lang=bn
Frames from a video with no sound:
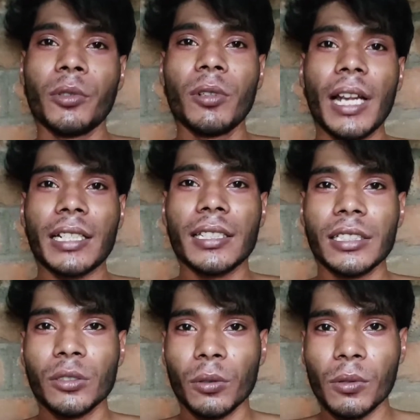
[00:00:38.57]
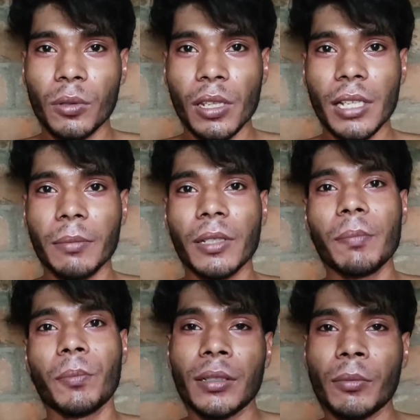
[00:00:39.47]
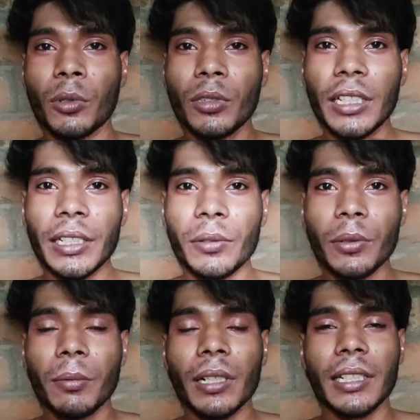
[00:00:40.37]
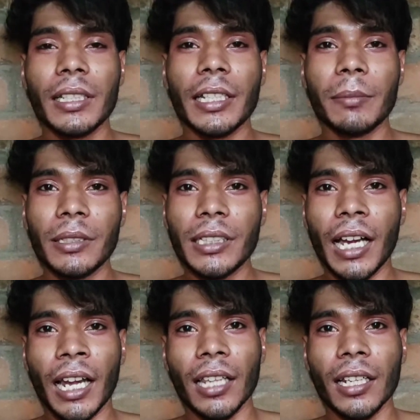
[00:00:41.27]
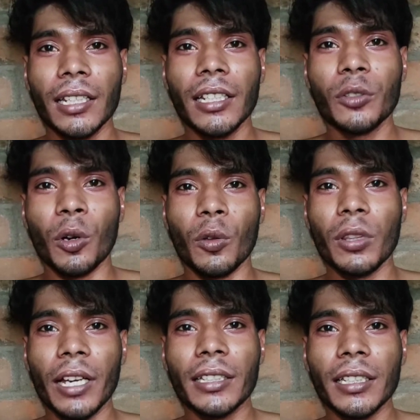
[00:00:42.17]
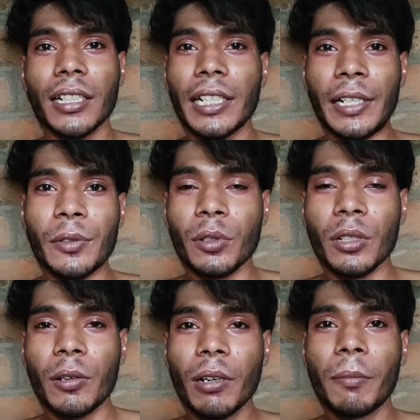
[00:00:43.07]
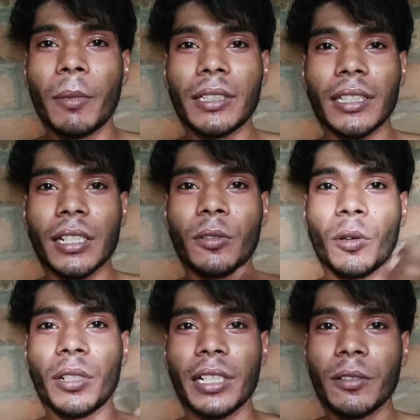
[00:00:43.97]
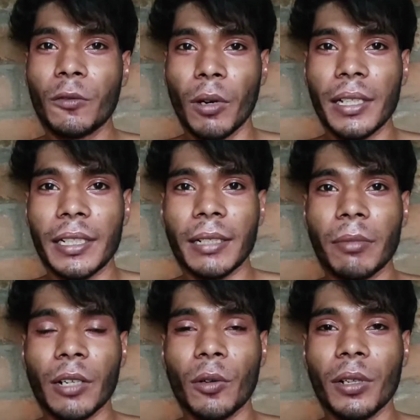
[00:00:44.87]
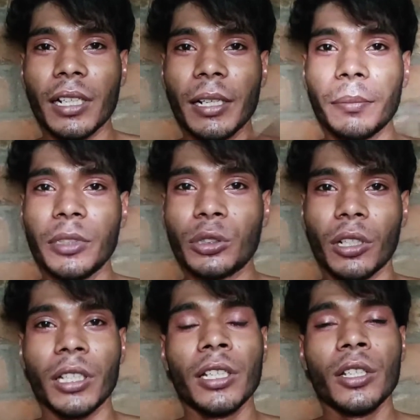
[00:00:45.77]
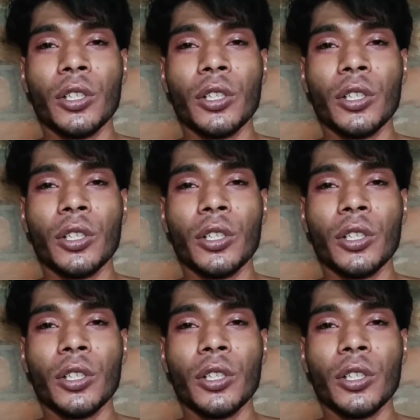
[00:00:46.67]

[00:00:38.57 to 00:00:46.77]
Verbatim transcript: বন্ধুরা একটা জিনিস লক্ষ্য করে দেখবে প্রত্যেক ইউটিউবারকে দেখবে যে আলাদা আলাদা ধরন থাকে তাদের ইন্ট্রো দেওয়ার বা তাদের কন্টেন্ট কোয়ালিটির বা কন্টেন্টের বিষয়